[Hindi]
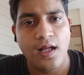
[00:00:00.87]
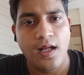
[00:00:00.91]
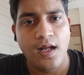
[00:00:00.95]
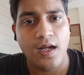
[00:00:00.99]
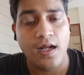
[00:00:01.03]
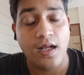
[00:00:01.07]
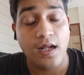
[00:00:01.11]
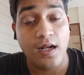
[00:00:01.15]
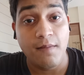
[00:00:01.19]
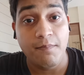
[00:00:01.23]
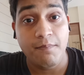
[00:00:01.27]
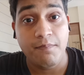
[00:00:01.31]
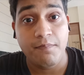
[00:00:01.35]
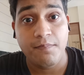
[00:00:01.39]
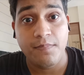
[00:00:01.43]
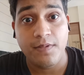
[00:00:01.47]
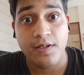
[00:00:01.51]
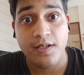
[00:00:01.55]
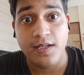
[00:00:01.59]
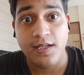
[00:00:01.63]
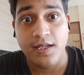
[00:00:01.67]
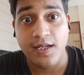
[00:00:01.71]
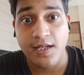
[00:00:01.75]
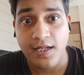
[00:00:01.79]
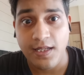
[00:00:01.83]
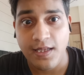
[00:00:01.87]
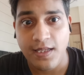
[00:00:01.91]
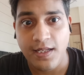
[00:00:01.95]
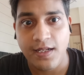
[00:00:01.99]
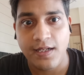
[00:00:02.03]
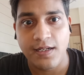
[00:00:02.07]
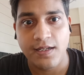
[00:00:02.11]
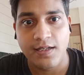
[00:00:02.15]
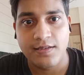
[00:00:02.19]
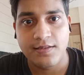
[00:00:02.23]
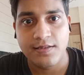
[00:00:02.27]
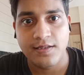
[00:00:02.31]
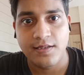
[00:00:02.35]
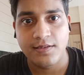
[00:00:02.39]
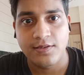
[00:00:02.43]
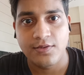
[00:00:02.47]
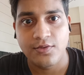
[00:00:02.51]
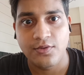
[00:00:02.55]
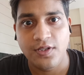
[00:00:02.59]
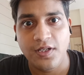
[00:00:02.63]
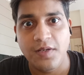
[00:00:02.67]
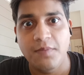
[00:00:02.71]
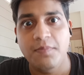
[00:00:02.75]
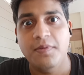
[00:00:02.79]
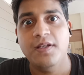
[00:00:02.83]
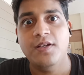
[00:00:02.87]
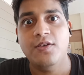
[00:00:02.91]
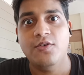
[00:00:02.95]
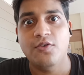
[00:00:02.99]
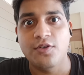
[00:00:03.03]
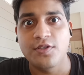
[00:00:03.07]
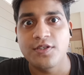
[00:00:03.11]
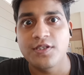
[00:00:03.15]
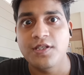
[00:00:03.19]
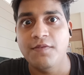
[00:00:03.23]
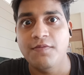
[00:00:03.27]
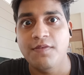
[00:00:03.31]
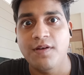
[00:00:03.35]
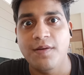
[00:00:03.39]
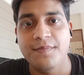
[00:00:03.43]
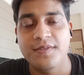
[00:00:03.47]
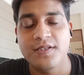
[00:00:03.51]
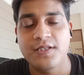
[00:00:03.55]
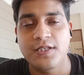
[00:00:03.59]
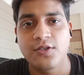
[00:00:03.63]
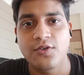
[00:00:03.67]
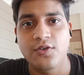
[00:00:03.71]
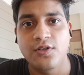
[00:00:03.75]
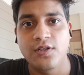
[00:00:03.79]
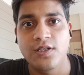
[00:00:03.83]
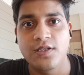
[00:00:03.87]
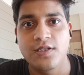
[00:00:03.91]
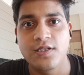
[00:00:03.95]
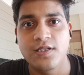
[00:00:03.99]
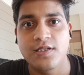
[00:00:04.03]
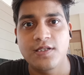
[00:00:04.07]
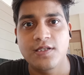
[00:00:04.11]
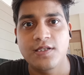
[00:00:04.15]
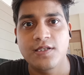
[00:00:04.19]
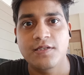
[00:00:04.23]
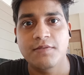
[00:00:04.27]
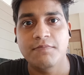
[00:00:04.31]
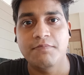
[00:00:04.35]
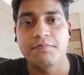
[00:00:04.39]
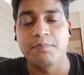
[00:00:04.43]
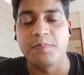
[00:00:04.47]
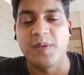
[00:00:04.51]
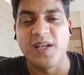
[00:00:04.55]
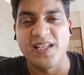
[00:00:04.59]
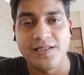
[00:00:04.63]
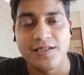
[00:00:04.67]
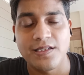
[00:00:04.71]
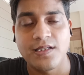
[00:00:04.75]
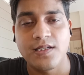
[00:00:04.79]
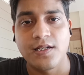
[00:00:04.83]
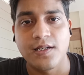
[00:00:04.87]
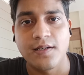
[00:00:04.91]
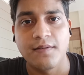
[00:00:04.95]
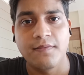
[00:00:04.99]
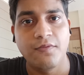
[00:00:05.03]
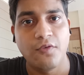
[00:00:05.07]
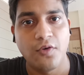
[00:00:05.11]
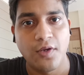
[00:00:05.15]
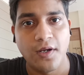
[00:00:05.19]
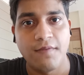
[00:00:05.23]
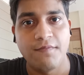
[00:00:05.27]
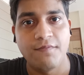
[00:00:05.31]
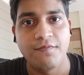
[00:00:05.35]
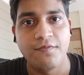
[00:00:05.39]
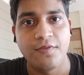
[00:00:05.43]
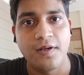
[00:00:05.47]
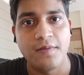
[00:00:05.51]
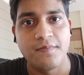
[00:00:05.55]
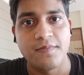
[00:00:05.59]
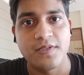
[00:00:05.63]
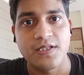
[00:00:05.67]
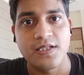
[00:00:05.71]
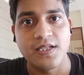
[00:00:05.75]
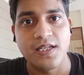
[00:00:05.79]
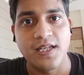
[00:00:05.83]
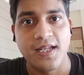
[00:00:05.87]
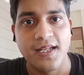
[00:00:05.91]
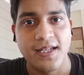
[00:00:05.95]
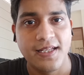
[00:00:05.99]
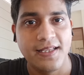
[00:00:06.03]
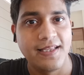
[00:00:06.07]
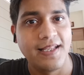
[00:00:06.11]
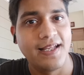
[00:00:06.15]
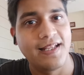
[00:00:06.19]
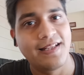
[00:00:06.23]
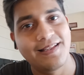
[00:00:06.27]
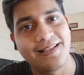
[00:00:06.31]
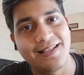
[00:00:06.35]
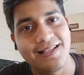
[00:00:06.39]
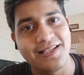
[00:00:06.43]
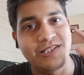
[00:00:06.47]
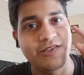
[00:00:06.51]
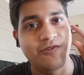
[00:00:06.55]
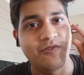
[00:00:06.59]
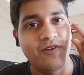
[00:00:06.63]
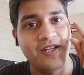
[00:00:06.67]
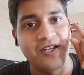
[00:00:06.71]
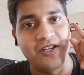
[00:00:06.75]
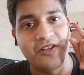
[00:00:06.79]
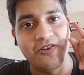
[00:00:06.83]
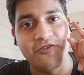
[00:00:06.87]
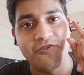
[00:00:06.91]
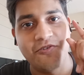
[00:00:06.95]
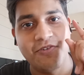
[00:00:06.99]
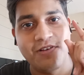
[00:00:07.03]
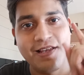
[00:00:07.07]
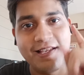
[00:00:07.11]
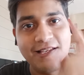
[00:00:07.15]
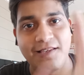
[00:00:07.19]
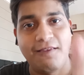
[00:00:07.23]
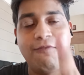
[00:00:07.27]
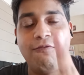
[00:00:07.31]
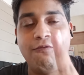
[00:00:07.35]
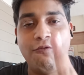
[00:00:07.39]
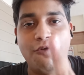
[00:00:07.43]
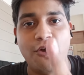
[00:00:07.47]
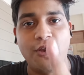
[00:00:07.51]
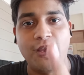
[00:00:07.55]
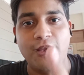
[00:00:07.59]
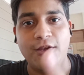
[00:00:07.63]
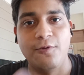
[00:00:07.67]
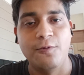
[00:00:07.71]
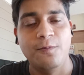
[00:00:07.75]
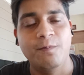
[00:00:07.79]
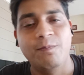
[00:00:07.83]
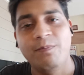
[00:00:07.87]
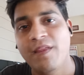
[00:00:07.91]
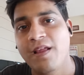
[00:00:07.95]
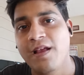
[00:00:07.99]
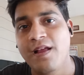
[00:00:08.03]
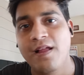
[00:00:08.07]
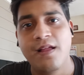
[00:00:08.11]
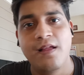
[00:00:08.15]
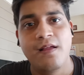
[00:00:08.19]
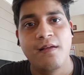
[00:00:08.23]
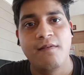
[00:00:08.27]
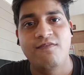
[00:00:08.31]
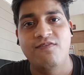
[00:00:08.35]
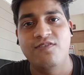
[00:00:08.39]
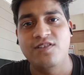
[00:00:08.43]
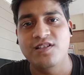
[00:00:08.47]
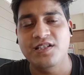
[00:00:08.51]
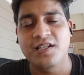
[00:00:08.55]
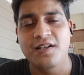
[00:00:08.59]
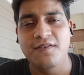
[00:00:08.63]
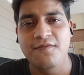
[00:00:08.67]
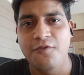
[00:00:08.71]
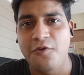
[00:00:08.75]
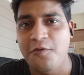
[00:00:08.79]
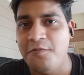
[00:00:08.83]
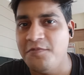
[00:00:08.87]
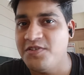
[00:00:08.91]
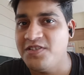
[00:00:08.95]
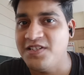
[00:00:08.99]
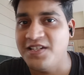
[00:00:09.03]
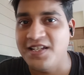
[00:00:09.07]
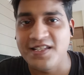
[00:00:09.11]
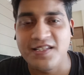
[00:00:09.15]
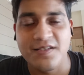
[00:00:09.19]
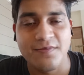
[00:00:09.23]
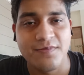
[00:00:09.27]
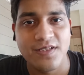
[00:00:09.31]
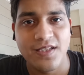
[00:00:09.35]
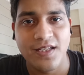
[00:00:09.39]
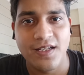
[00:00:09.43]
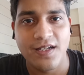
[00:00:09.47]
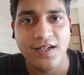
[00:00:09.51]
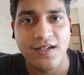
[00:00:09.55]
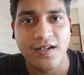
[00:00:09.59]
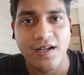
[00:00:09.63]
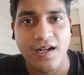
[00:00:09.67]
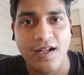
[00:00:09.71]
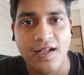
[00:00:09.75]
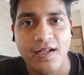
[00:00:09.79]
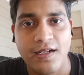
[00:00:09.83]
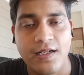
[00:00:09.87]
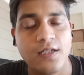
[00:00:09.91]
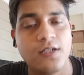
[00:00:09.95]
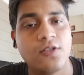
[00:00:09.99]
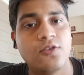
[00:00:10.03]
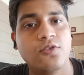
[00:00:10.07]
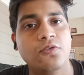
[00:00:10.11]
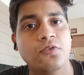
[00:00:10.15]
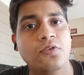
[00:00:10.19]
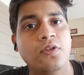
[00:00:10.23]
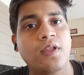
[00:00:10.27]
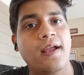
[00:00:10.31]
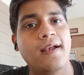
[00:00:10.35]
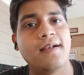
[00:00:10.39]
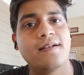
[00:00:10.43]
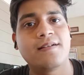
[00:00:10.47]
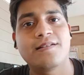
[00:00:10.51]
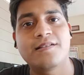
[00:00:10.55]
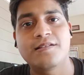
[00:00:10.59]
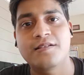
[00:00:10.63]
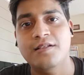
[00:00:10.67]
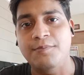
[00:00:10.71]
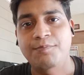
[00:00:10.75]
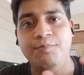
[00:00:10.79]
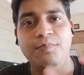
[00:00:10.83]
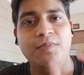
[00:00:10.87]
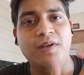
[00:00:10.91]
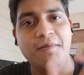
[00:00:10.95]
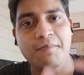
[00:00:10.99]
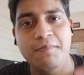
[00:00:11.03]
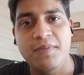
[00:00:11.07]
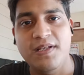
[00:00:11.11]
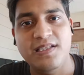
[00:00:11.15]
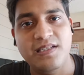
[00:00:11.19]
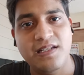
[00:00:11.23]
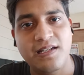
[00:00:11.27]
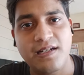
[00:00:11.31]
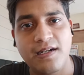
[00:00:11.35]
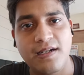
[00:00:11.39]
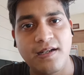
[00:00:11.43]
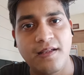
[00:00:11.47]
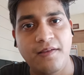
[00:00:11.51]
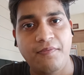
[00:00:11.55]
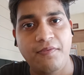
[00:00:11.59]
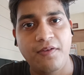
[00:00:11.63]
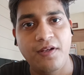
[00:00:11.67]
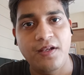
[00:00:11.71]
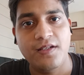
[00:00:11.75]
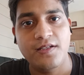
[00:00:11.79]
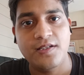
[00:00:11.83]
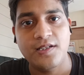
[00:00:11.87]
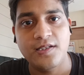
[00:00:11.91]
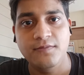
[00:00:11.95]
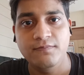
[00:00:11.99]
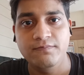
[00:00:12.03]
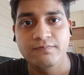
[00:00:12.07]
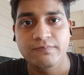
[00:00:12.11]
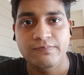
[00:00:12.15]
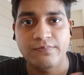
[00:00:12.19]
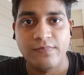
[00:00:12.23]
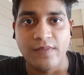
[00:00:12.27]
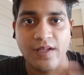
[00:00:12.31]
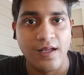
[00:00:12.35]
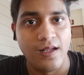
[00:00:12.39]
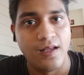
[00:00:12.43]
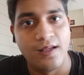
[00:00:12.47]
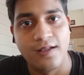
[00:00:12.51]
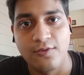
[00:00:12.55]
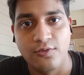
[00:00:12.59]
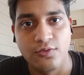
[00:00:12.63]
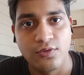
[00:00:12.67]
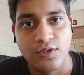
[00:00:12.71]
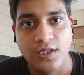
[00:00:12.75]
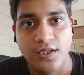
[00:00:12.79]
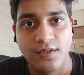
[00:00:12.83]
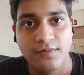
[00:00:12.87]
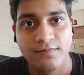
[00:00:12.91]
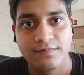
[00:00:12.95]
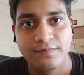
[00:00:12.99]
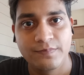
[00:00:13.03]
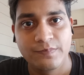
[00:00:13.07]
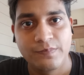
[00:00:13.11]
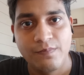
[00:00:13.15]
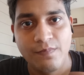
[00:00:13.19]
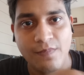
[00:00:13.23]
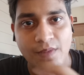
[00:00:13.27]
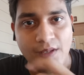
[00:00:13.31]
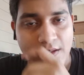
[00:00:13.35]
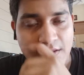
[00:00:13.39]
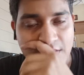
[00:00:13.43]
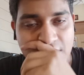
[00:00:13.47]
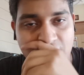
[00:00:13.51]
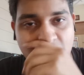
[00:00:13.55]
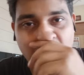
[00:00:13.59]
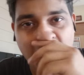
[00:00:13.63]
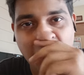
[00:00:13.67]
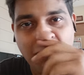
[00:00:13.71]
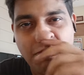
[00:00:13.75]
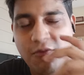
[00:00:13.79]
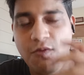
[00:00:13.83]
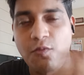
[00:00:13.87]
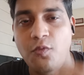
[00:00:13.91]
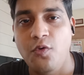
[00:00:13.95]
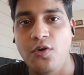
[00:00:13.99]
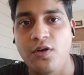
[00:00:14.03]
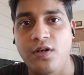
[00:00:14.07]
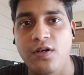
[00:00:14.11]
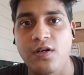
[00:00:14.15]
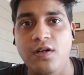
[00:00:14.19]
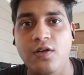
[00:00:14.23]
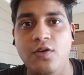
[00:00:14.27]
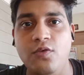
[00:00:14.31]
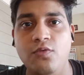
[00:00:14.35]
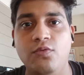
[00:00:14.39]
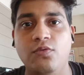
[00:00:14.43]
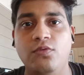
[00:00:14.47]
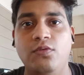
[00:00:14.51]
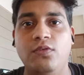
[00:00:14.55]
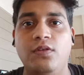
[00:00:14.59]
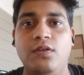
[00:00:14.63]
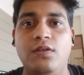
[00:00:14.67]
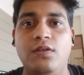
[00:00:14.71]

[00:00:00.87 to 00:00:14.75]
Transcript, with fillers: अगर आप ये देखना चाहते हो कि भाई कौन सी फार्मेसी कॉलेज बेस्ट है फॉर एम फार्मेसी देन दिस वीडियो इज़ फॉर यू फर्स्ट एंड फॉरमोस्ट ये समझने का ट्राई कर लो दैट सबका बेस्ट का डेफिनेशन अलग होता है सो इफ़ यू वॉन्ट टू